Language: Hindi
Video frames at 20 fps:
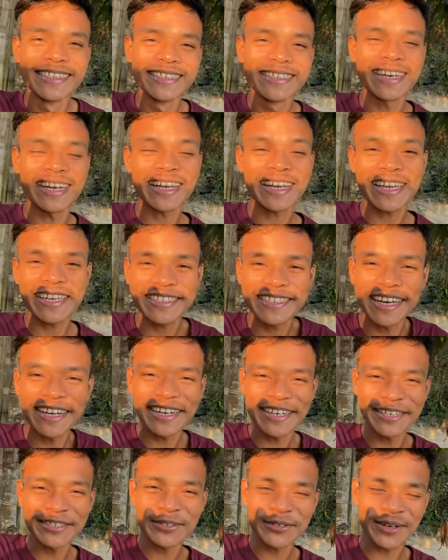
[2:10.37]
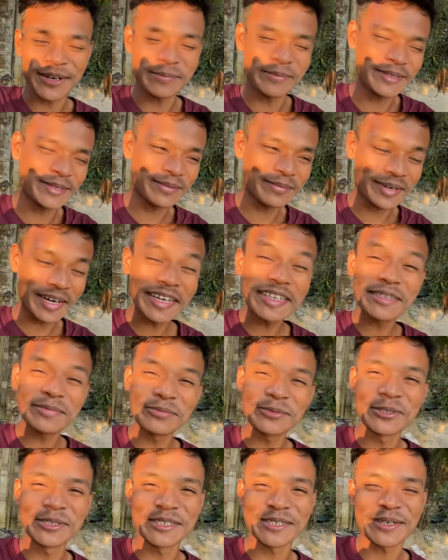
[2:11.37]
तो कैसा टेस्ट होगा मैं तो टेस्ट
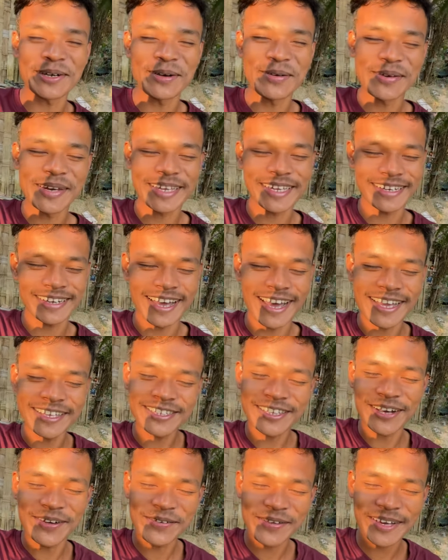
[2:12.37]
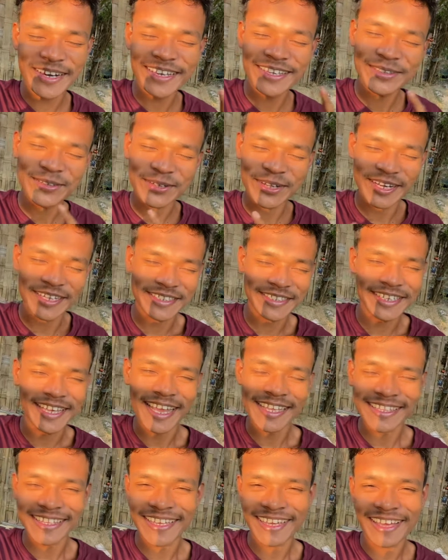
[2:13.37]
भूल चुका हूँ लेकिन आज खाऊंगा ना तो टेस्ट
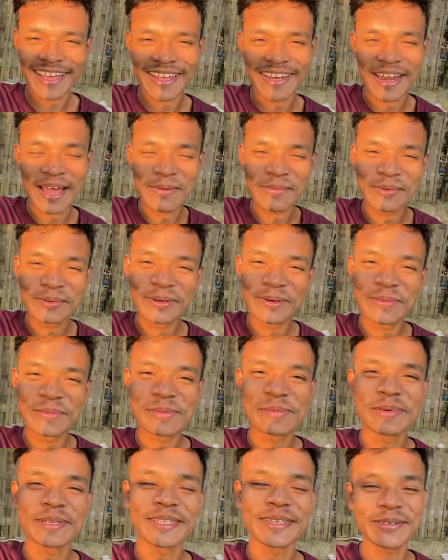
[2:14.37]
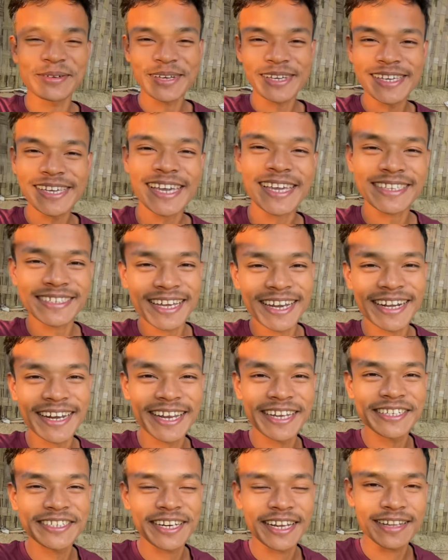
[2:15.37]
याद रहेगा आप लोगों को भी बताऊंगा कि कैसा
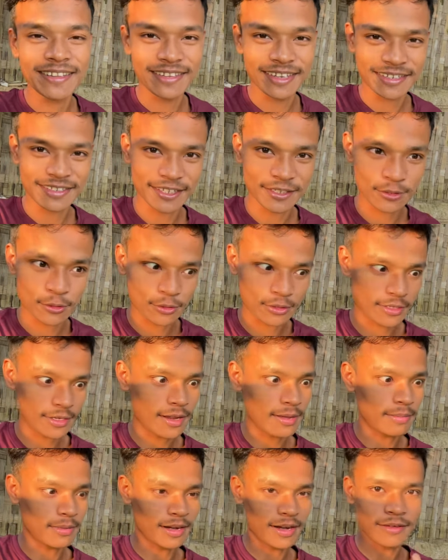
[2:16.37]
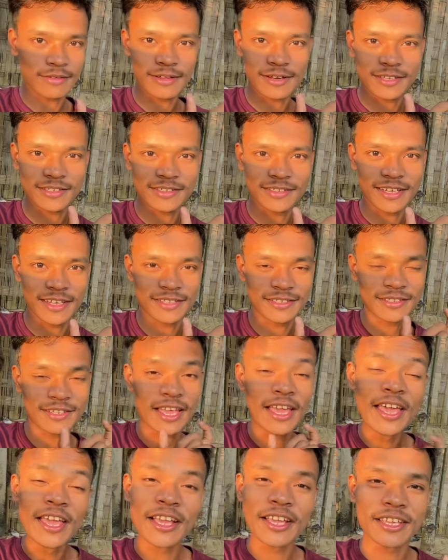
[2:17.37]
टेस्ट है एंड देख सकते हो इतना बड़ा
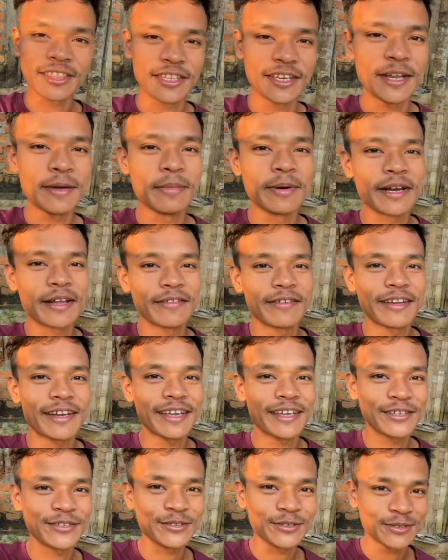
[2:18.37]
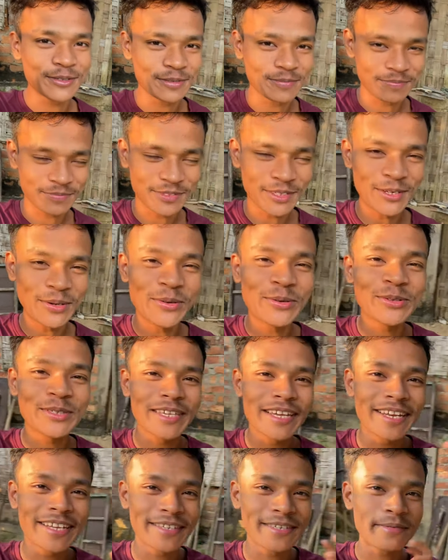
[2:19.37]
कितने बड़े बड़े चलो
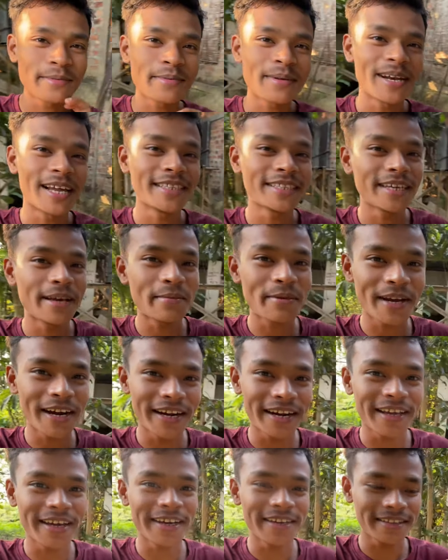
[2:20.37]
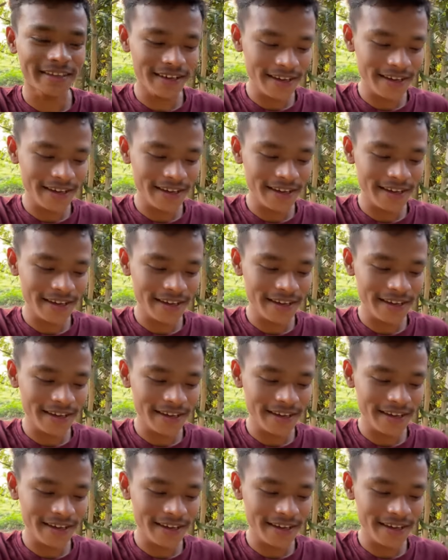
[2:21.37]
उसकी रेसिपी बनाते हैं अभी कटिंग करते